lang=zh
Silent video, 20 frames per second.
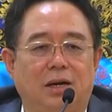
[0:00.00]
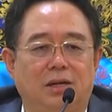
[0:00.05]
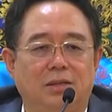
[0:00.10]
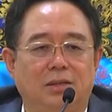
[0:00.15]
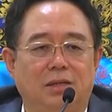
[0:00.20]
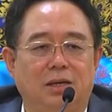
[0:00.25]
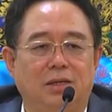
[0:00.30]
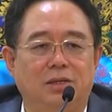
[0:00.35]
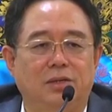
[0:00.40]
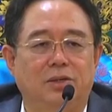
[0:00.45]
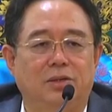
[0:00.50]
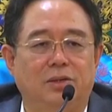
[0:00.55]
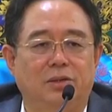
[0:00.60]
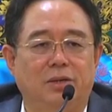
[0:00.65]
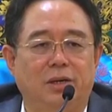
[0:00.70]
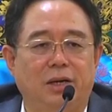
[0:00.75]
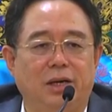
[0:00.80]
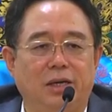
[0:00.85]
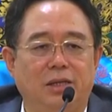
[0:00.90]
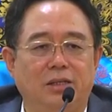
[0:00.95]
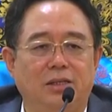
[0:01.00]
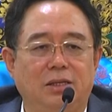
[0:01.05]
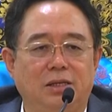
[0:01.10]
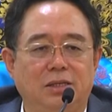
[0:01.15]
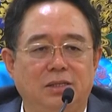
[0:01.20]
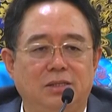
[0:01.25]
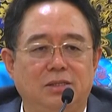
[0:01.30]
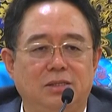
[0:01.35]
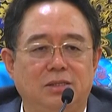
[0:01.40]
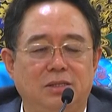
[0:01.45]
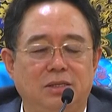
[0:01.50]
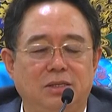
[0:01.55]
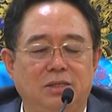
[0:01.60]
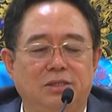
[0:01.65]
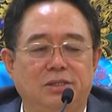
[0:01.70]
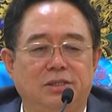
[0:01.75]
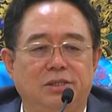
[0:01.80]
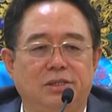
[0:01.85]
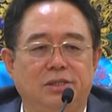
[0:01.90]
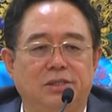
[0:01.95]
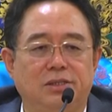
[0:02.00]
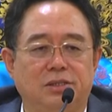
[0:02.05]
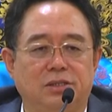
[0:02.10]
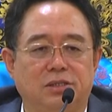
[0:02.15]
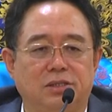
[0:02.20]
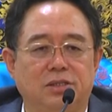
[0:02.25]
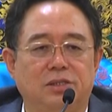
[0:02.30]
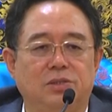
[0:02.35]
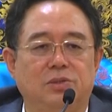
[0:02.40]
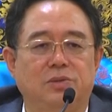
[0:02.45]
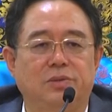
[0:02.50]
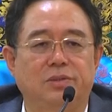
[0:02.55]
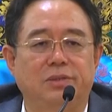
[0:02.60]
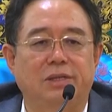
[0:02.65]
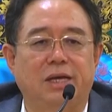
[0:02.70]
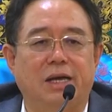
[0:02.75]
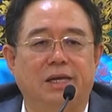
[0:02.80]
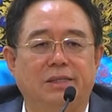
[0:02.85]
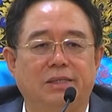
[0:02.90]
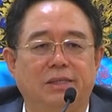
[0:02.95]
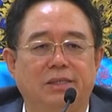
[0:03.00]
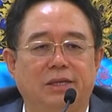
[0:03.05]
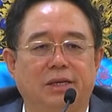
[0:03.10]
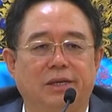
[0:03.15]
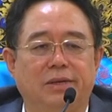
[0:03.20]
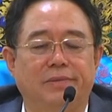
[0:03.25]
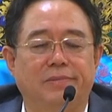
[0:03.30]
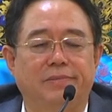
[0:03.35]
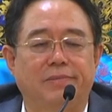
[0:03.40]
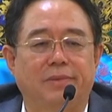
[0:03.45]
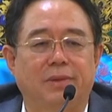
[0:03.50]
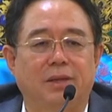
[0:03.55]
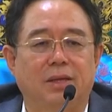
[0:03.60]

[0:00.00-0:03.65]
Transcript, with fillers: 啊，它有 A、T、C、G 四种碱基，